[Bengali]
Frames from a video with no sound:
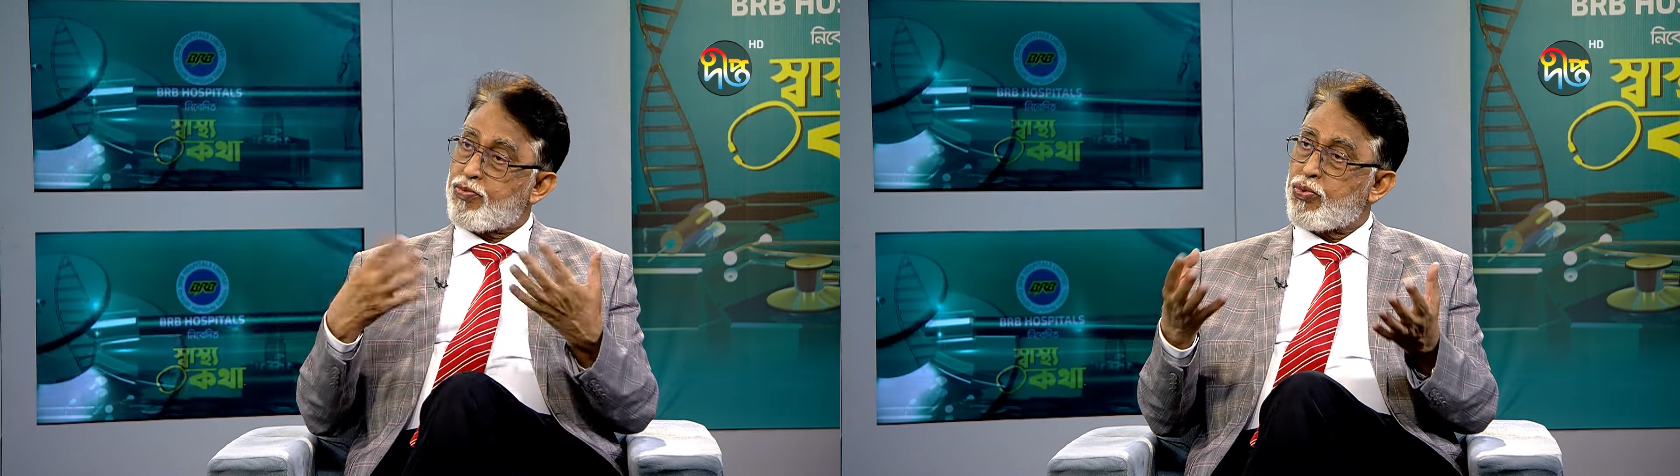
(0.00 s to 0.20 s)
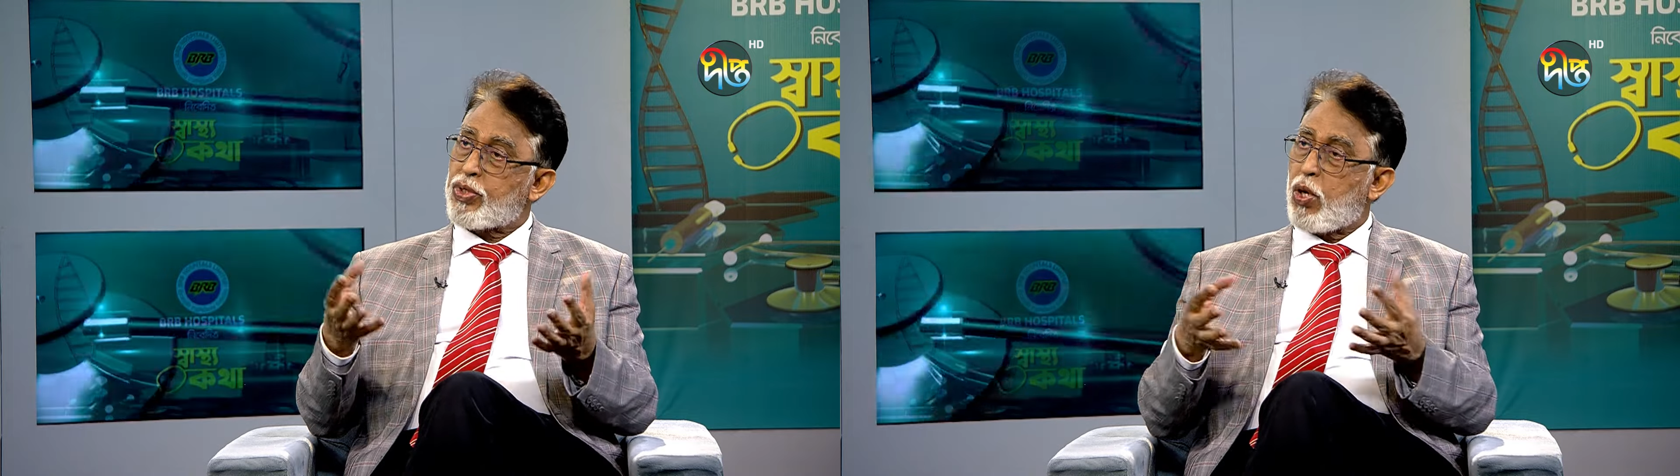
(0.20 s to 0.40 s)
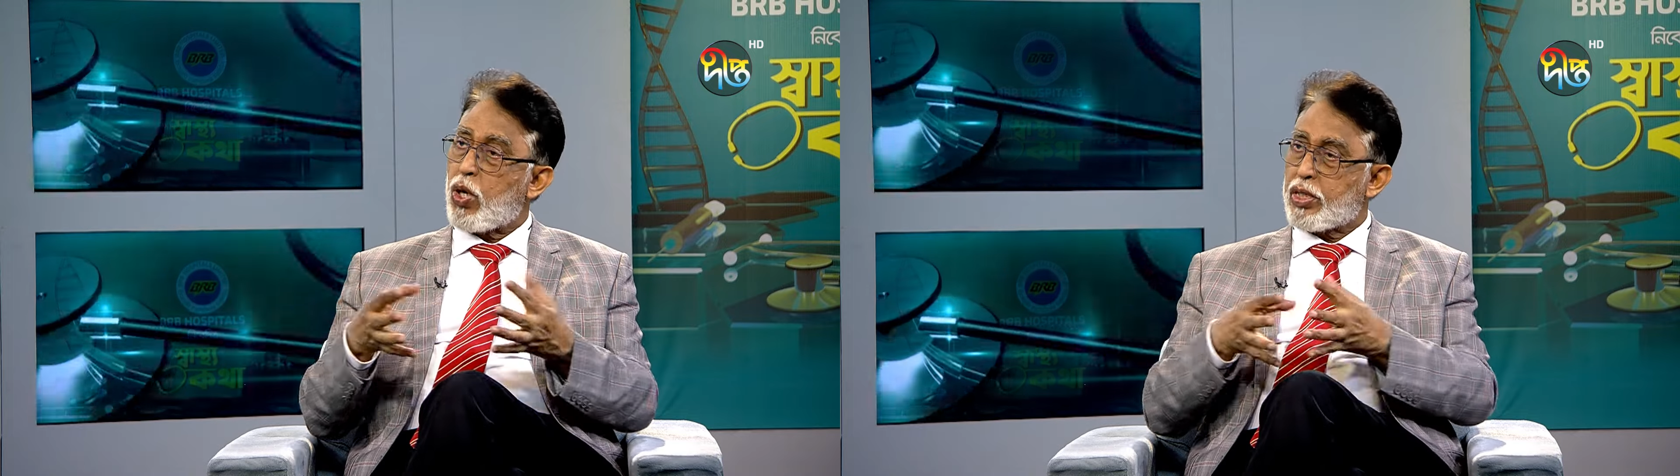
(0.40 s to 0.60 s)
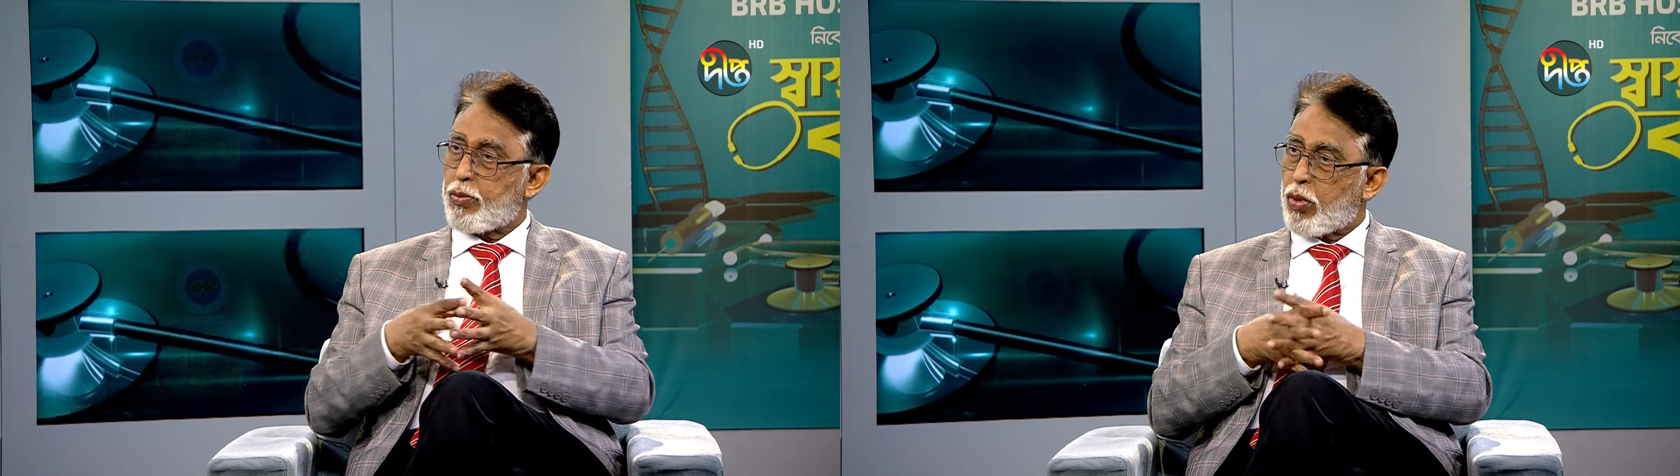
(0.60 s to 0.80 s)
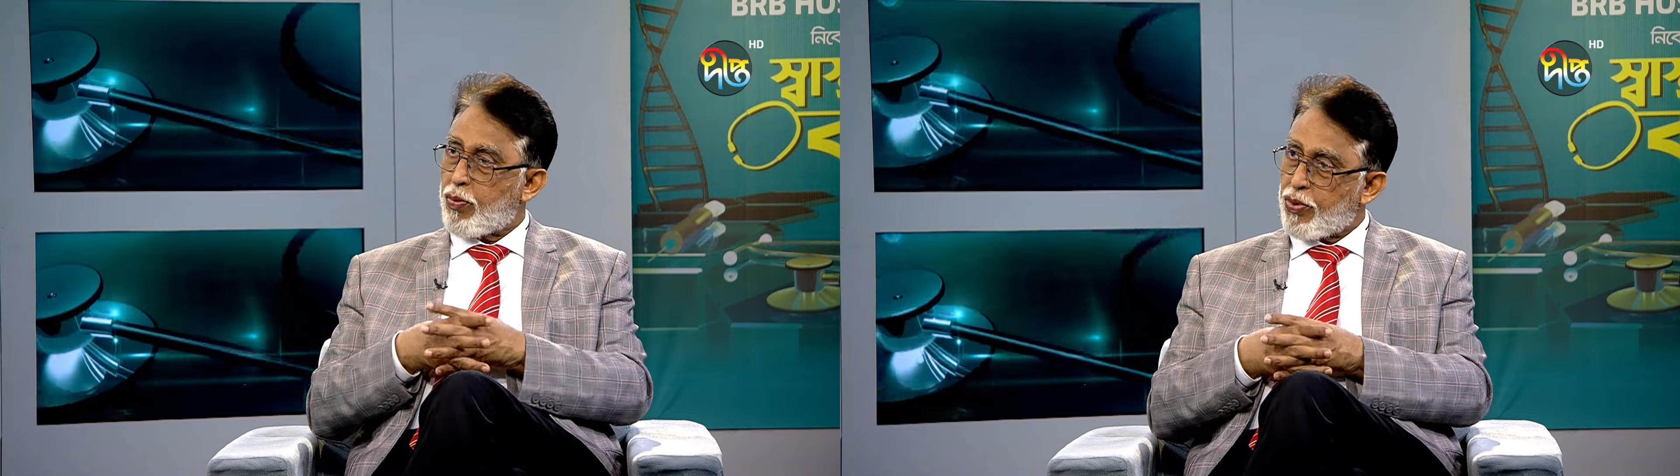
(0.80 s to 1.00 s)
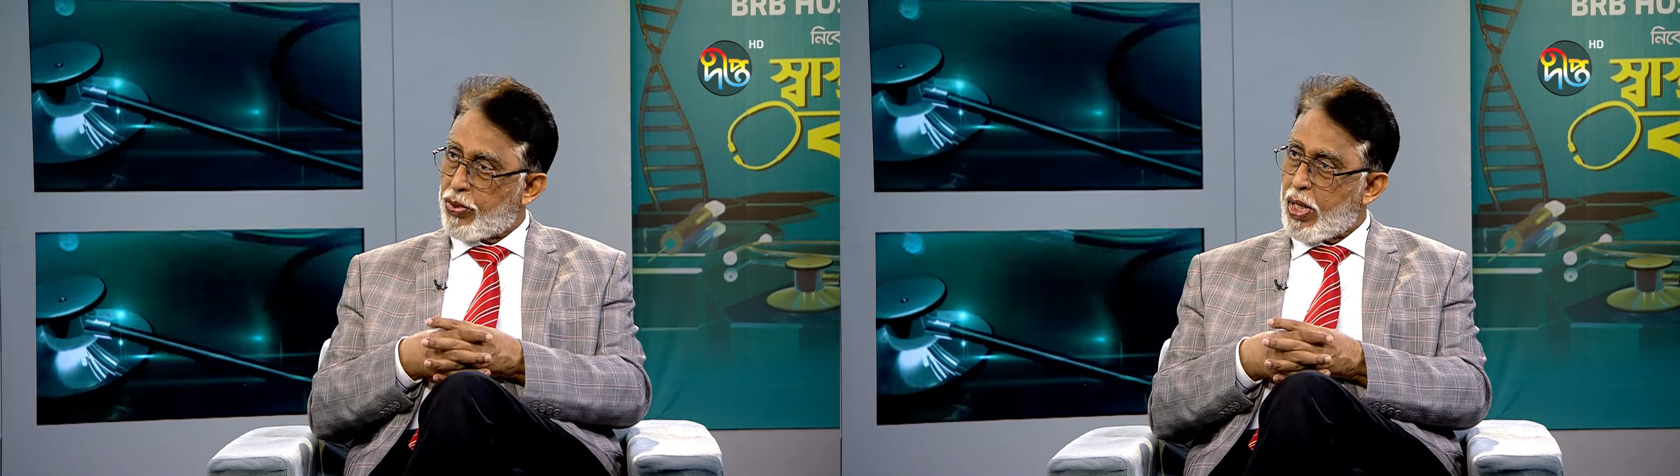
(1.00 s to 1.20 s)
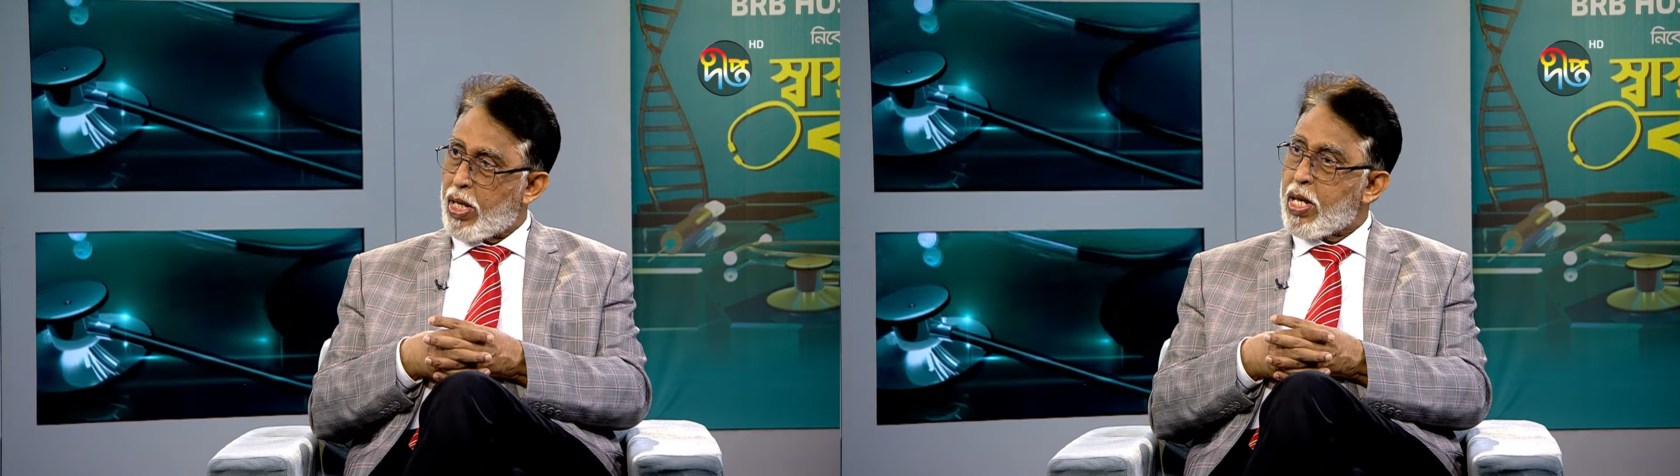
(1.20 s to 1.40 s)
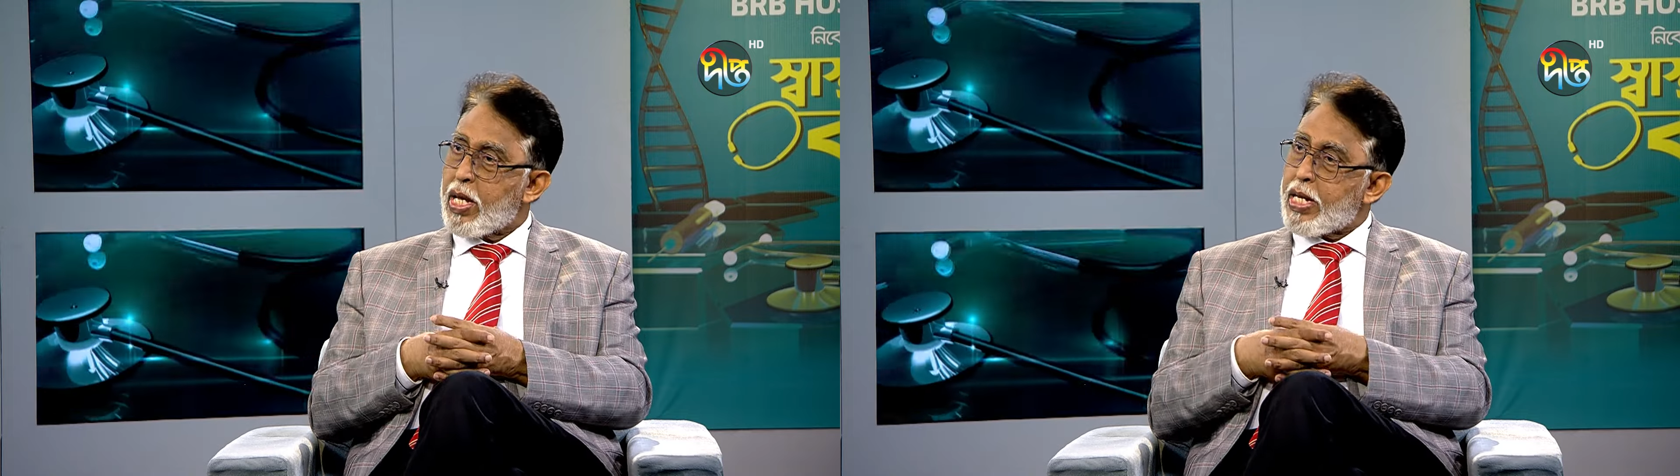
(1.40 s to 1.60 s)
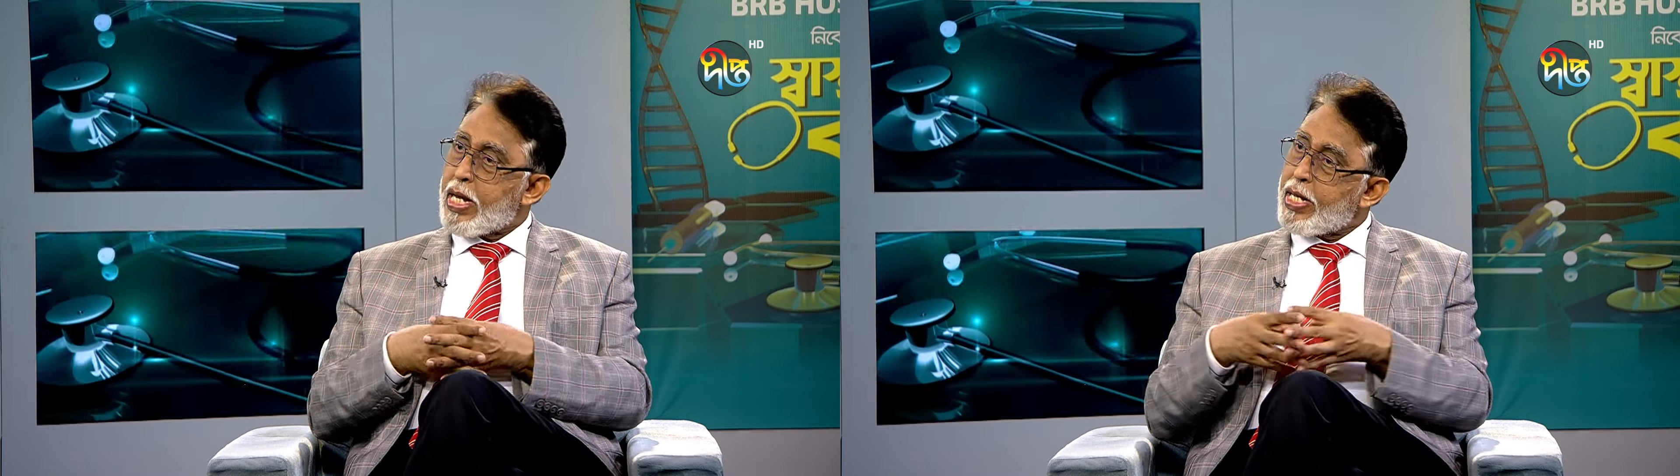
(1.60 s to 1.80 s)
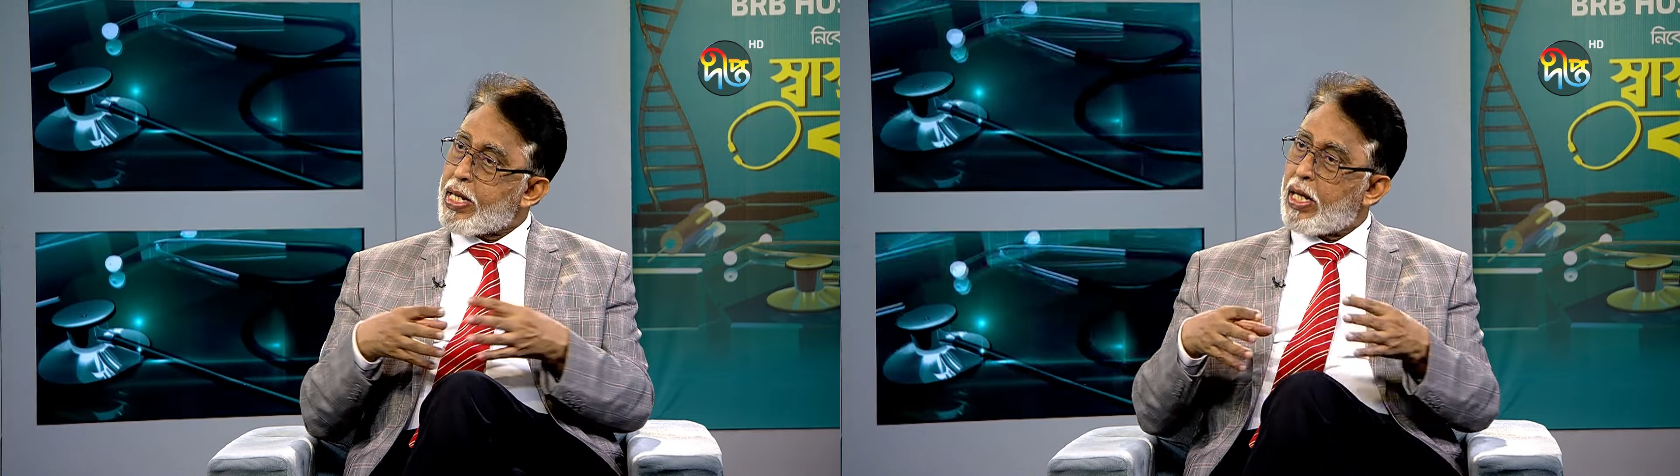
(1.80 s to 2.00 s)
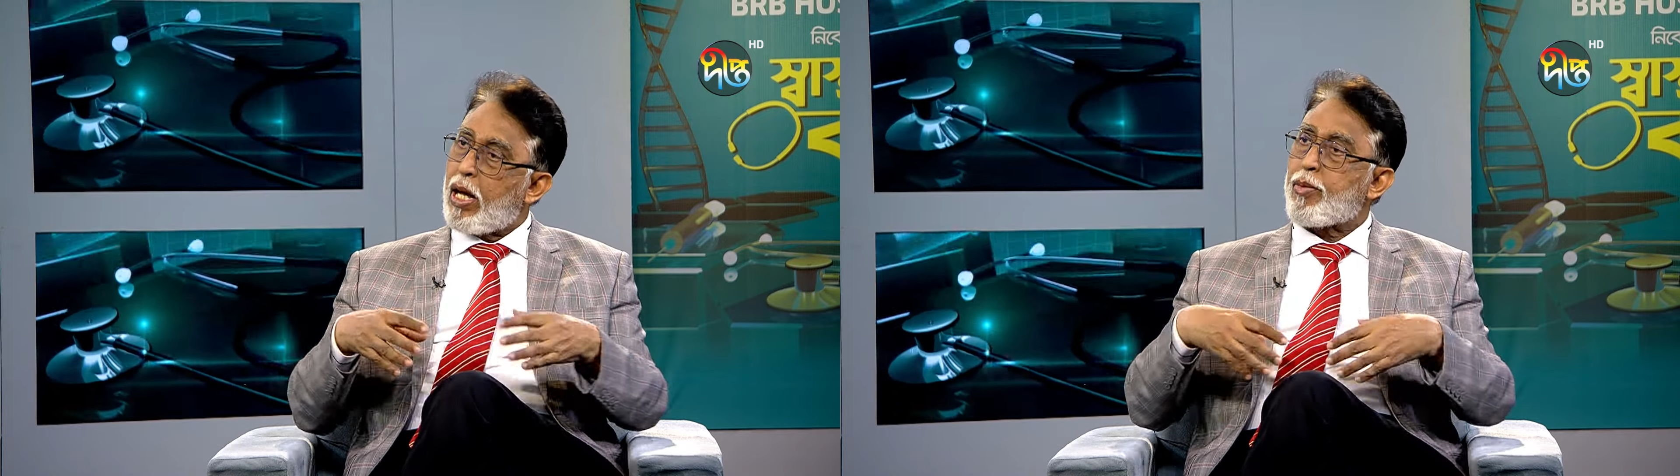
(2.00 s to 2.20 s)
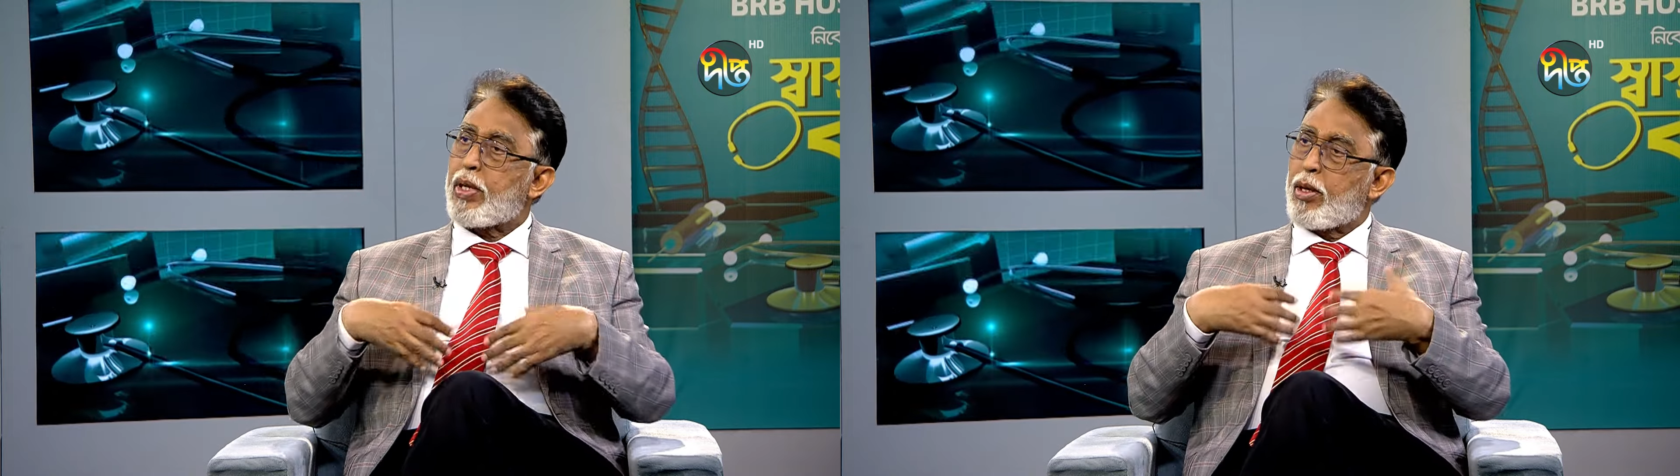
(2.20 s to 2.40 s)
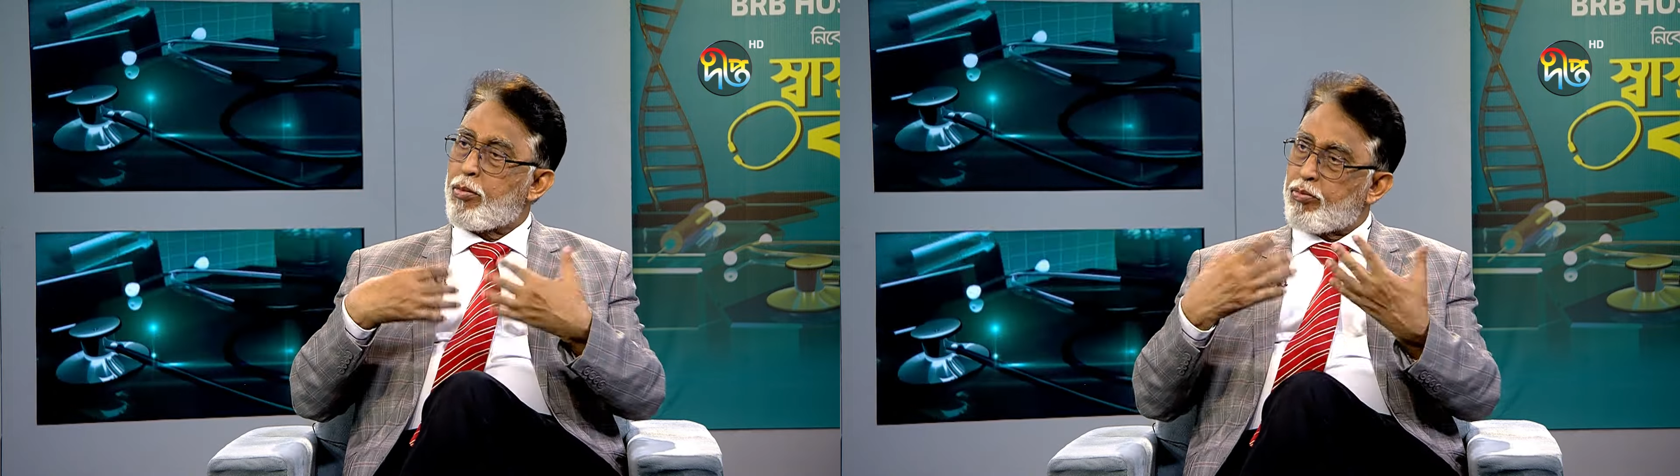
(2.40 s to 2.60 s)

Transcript: ফুড খাওয়ার যে প্রবণতা এটা আমরা